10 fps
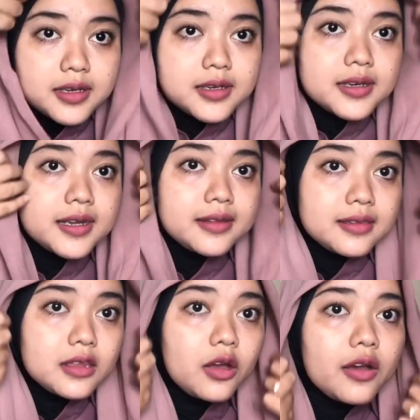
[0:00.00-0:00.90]
ini light
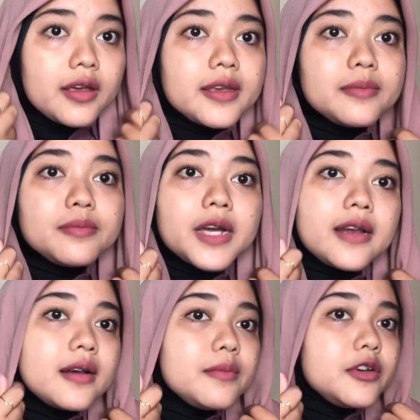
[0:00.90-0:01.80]

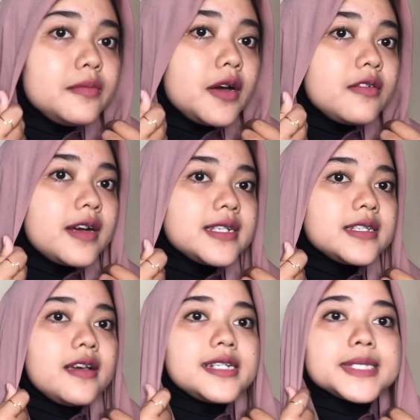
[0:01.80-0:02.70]
karena belum aku
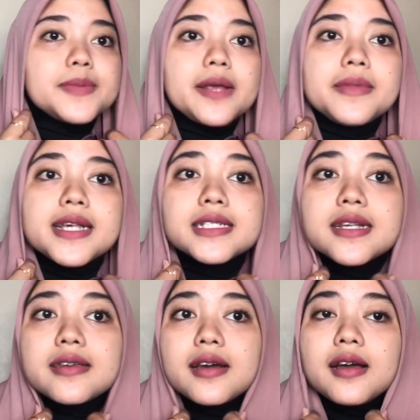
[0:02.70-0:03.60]
kasih hairspray
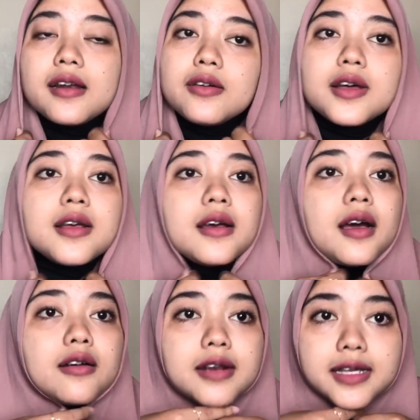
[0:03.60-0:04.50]
biasanya kalau
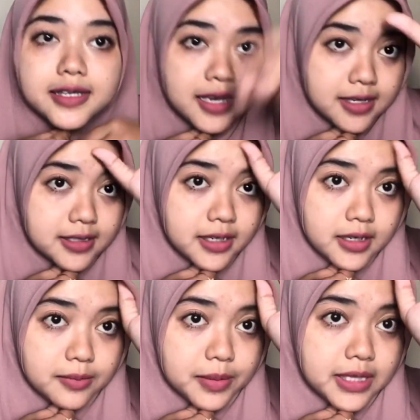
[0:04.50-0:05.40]
aku lagi
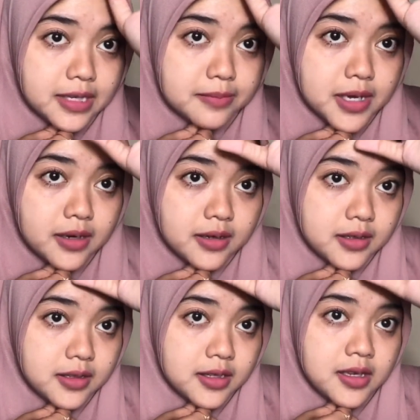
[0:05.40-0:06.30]
acara penting
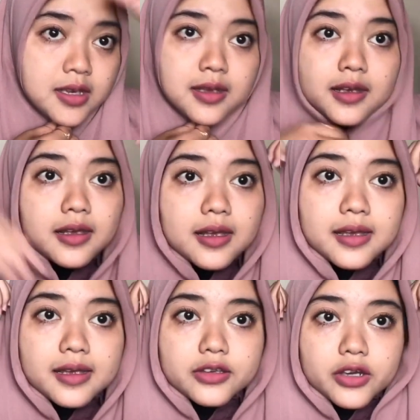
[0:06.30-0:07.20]
banget
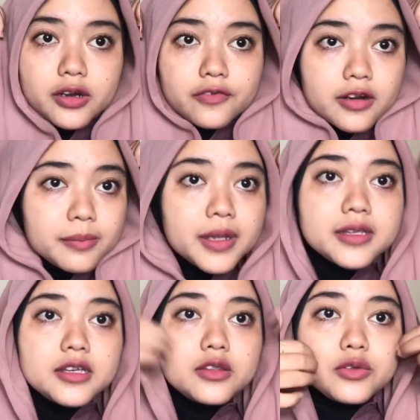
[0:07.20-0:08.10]
acara formal
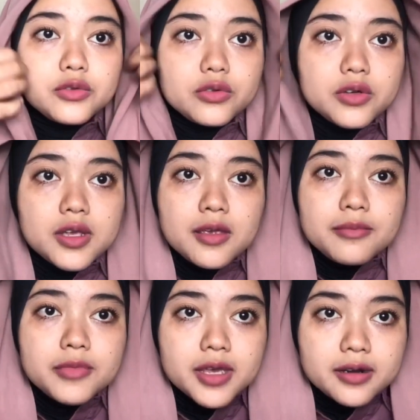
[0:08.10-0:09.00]
gitu
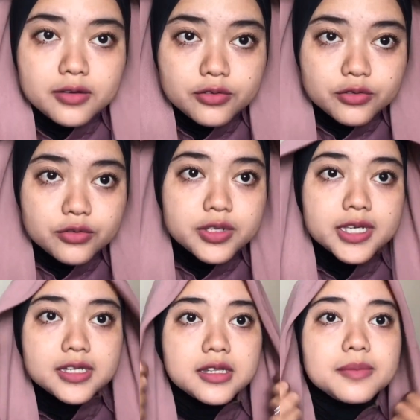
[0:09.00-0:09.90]
biar
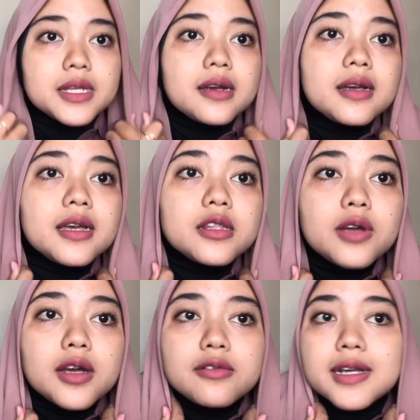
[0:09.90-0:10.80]
kerudungnya tetap tegak
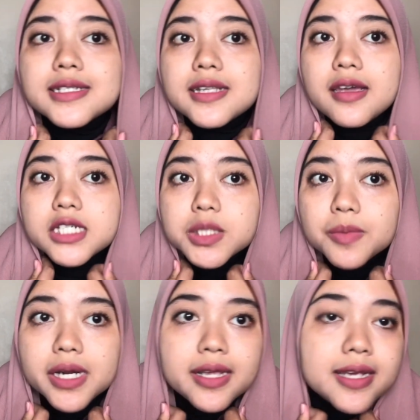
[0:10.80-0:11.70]
itu aku kasih
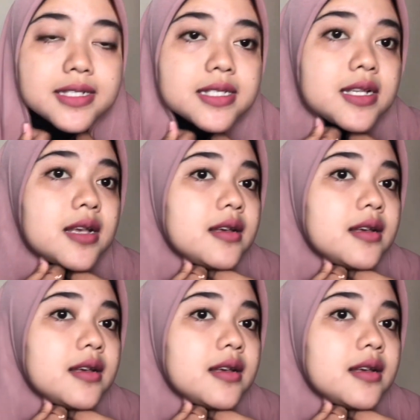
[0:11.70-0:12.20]
hairspray guys